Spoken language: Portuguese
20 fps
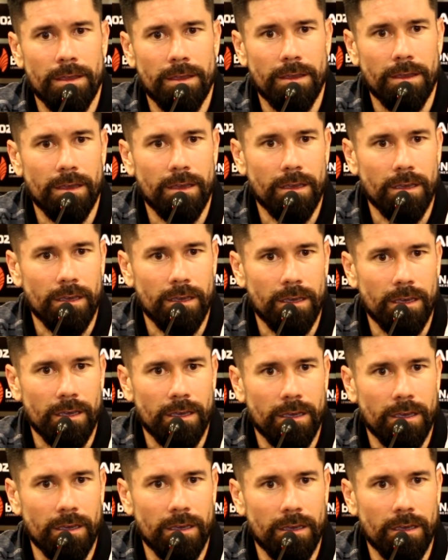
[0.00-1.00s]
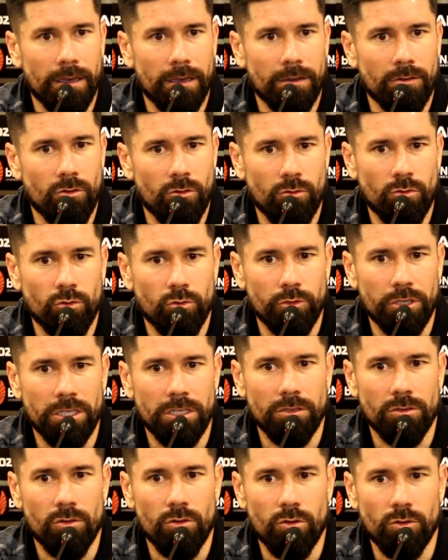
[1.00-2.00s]
é, concluir
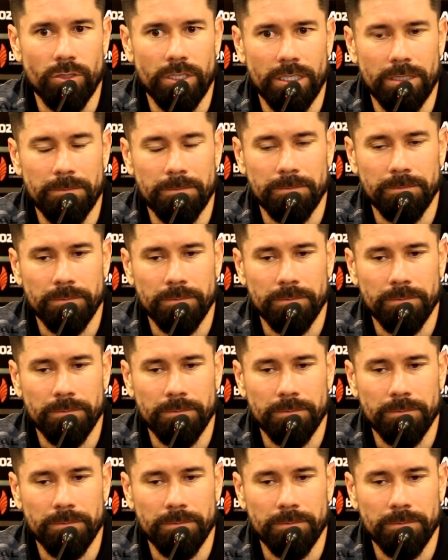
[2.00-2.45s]
em gol, né?